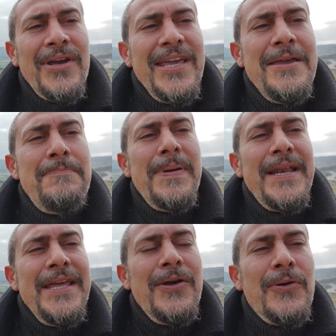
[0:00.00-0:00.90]
il
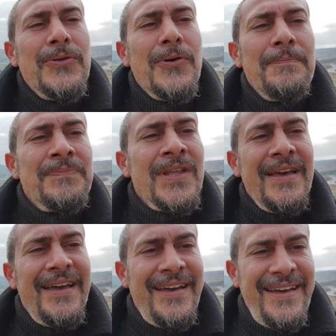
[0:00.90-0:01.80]
periodo
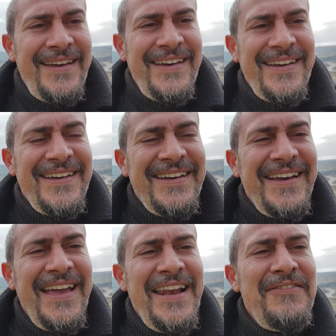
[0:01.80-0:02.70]

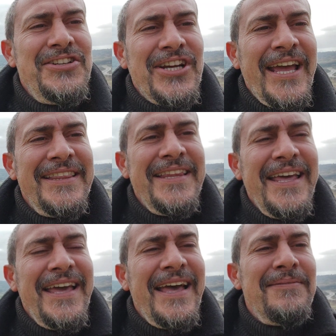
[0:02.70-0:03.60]
eh, e le
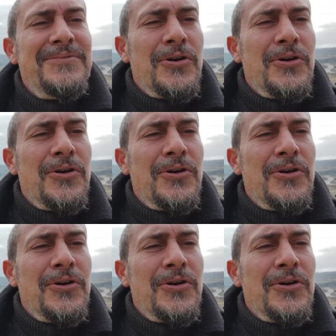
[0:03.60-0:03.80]
vicende eh,